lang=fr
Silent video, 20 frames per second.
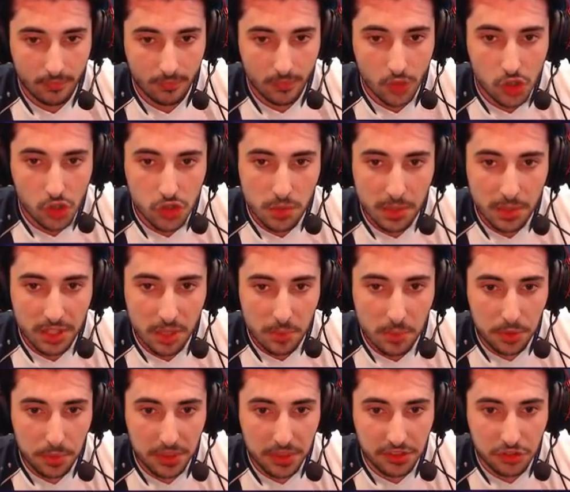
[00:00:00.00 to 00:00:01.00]
Donc je vais mettre un peu
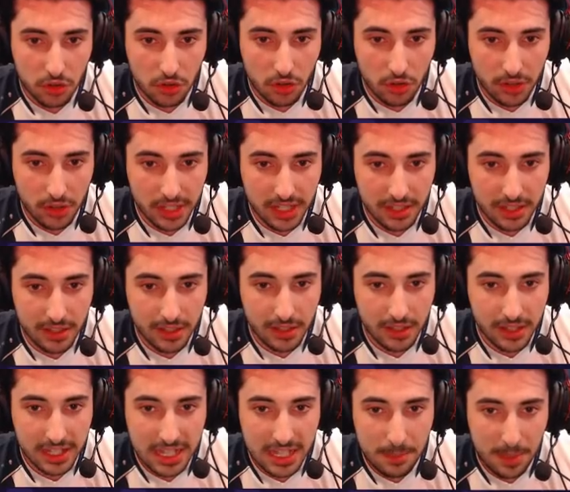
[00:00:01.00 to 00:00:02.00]
de pression.
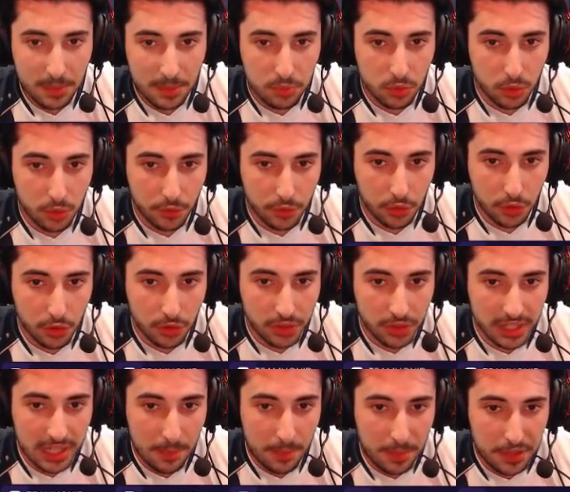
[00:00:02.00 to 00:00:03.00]
Il a pas de boule de feu,
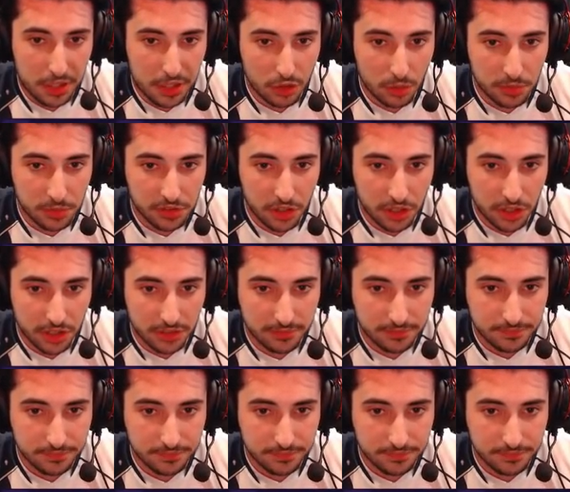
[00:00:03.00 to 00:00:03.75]
il a pas sa tombstone.